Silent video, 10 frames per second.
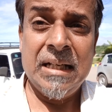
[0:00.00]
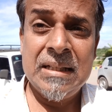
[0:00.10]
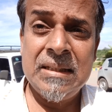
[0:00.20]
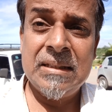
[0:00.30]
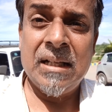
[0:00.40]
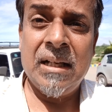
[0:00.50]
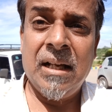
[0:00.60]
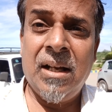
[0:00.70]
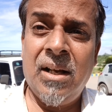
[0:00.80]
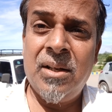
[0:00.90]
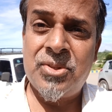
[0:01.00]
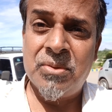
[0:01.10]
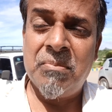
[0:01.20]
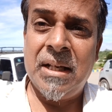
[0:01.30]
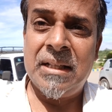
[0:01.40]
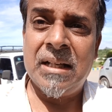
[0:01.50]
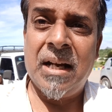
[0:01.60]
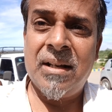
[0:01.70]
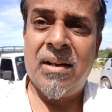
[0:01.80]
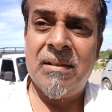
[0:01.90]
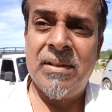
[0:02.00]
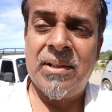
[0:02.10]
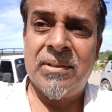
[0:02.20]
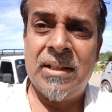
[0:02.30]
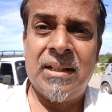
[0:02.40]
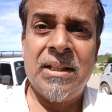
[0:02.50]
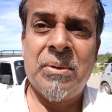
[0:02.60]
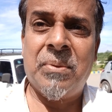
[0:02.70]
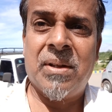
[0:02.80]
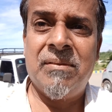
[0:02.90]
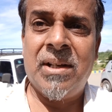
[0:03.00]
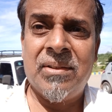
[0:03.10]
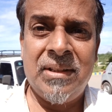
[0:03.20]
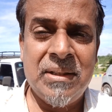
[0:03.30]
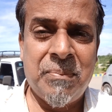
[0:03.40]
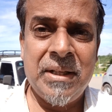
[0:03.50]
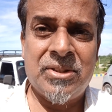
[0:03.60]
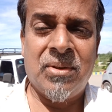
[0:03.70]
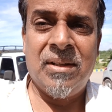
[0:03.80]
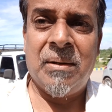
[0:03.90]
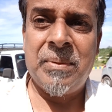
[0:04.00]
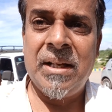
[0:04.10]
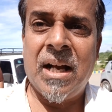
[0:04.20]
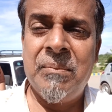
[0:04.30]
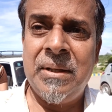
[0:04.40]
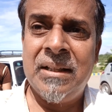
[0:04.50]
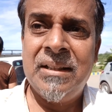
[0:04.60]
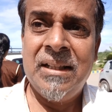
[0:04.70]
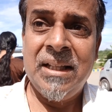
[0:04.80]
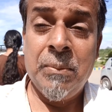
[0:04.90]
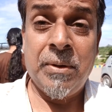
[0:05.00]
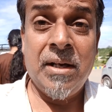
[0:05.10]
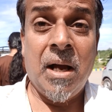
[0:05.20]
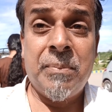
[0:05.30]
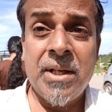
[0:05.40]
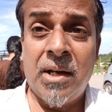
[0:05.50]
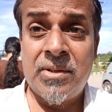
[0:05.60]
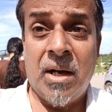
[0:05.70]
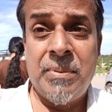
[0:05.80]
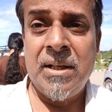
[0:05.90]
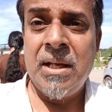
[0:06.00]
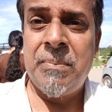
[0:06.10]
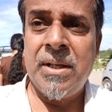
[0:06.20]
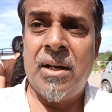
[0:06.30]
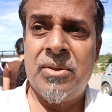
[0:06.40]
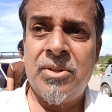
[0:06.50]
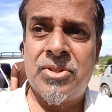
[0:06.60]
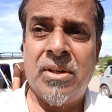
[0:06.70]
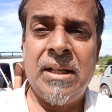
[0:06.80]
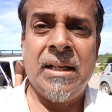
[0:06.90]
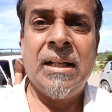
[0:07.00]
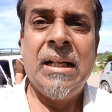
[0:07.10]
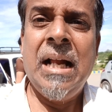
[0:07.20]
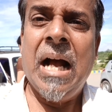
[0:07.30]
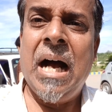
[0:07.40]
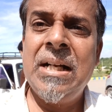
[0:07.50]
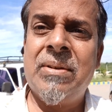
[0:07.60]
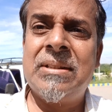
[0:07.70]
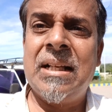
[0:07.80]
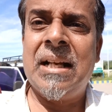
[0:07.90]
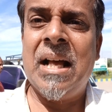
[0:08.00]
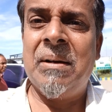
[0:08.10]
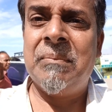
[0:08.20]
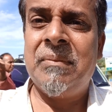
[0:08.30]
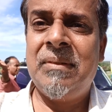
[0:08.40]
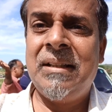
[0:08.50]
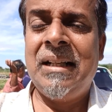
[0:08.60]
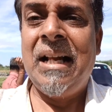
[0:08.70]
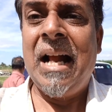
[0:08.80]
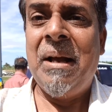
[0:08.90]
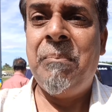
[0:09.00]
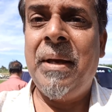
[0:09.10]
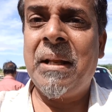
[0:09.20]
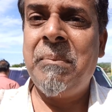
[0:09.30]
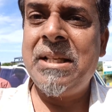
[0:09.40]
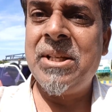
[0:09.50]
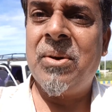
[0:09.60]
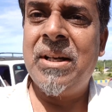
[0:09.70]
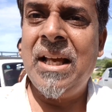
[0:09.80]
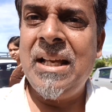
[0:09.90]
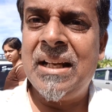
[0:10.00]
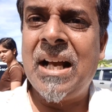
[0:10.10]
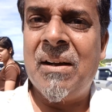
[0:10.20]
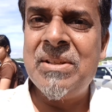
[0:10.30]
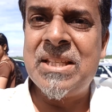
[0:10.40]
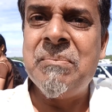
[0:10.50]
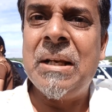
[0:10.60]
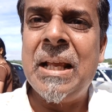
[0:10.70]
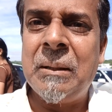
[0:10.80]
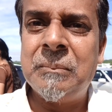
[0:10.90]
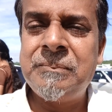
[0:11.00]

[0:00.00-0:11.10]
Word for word: எடுத்ததுக்கெல்லாம் சும்மா எனக்கு அடையாளம் வேணும் எனக்கு நிரூபணம் வேணும் இது இப்படி சொல்லு அப்படி காமி இப்படின்னா அப்படி ஆகட்டும் அப்படின்னா இப்படி ஆகட்டும்னு சொல்லி ஆண்டவரத்தில் நாம் பேரம் பேசிக்கொண்டே இருக்க அவசியம் இல்லை